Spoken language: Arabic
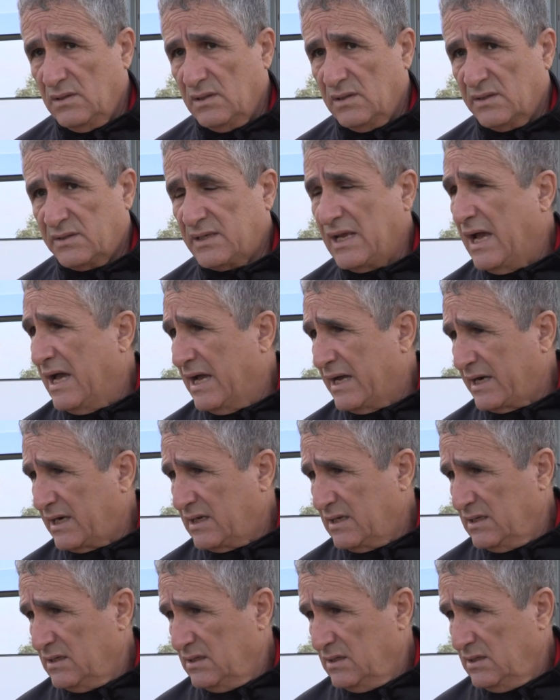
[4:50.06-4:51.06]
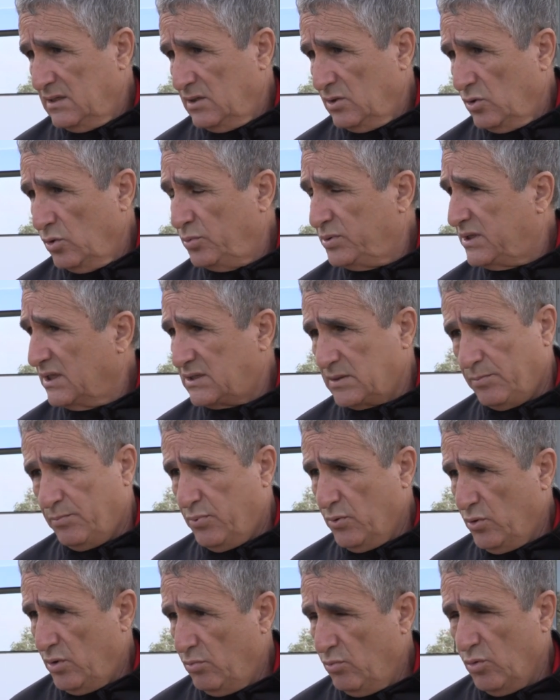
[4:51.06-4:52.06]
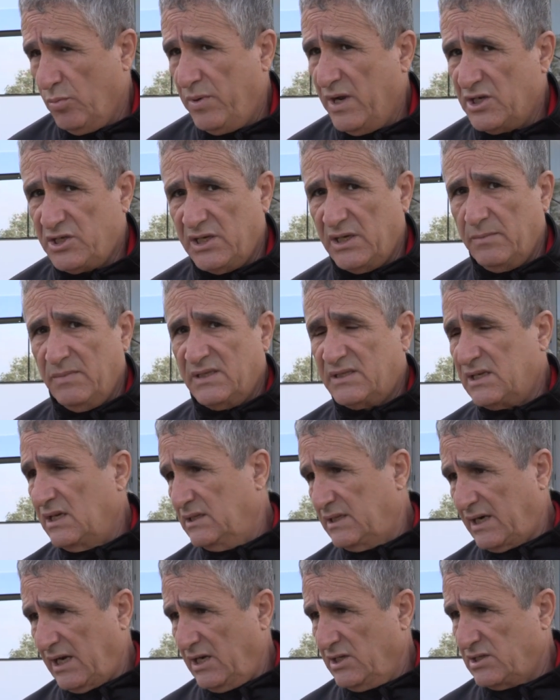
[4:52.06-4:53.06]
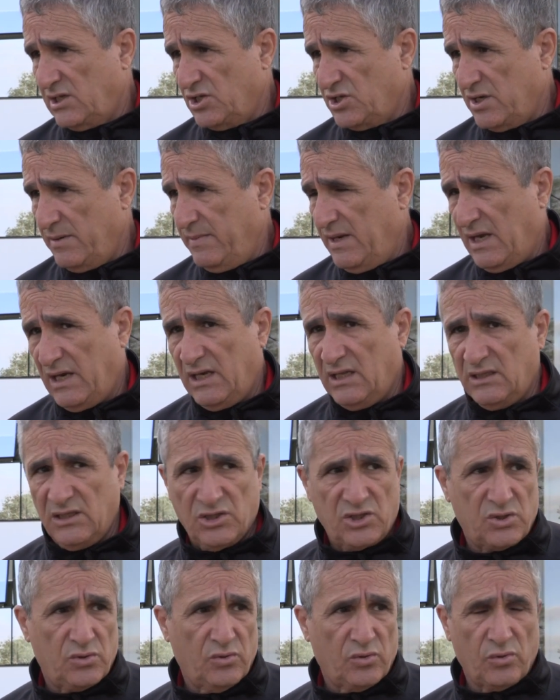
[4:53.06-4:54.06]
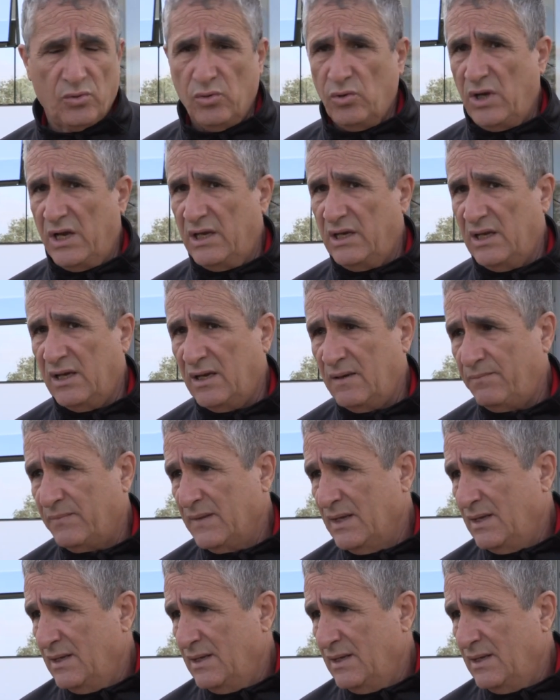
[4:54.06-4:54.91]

سهر وبتتبع مباشر من السيد رئيس الجامعه الذي نشكره على